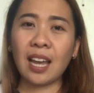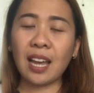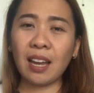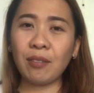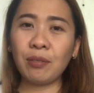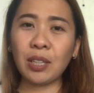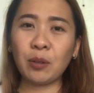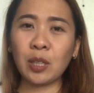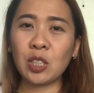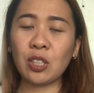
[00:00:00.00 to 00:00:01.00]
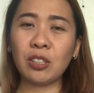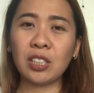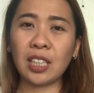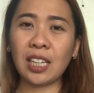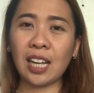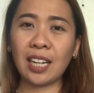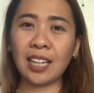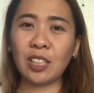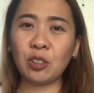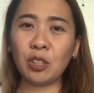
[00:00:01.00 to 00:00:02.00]
every questions na
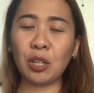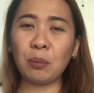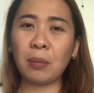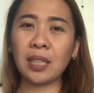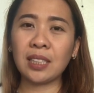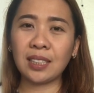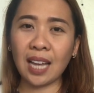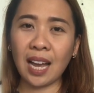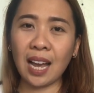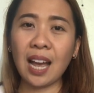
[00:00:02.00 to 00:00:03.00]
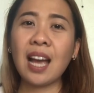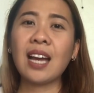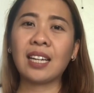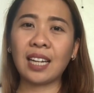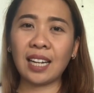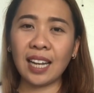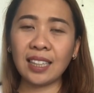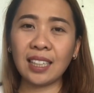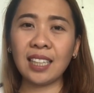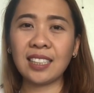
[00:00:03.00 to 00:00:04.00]
ilalagay nyo doon basta
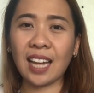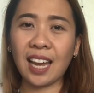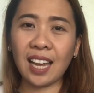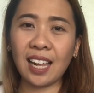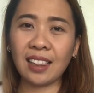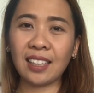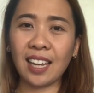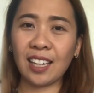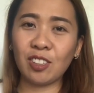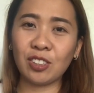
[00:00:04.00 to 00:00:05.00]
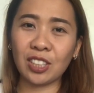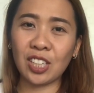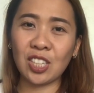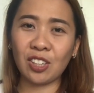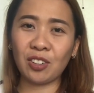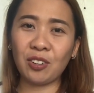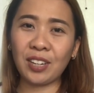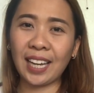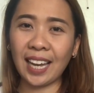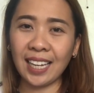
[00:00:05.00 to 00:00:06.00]
related sa health and nutrition.
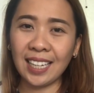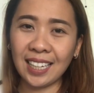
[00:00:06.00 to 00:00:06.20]
Okay?